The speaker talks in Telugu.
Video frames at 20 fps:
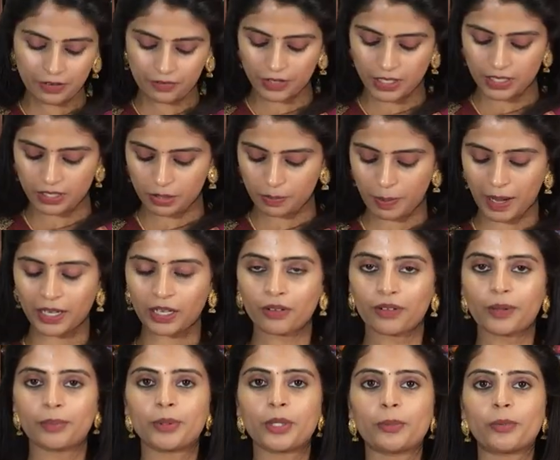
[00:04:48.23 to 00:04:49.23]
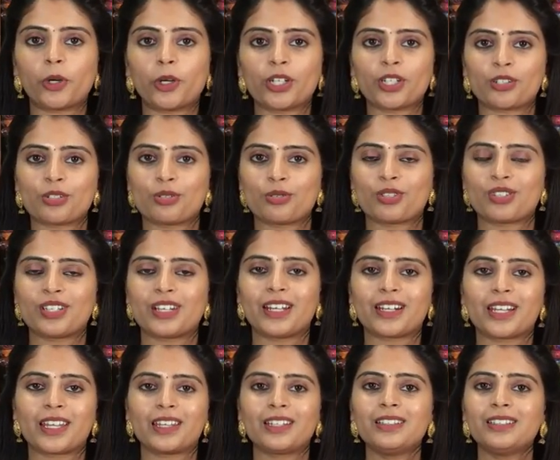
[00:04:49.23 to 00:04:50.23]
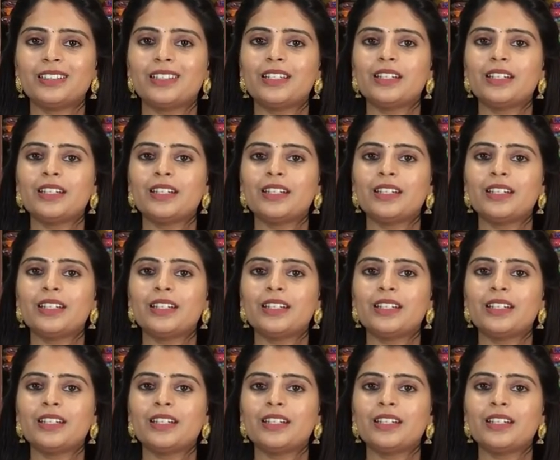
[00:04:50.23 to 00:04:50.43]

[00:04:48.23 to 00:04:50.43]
ఫస్ట్ పైన వైపున బార్డర్ చూస్తున్నారు కదా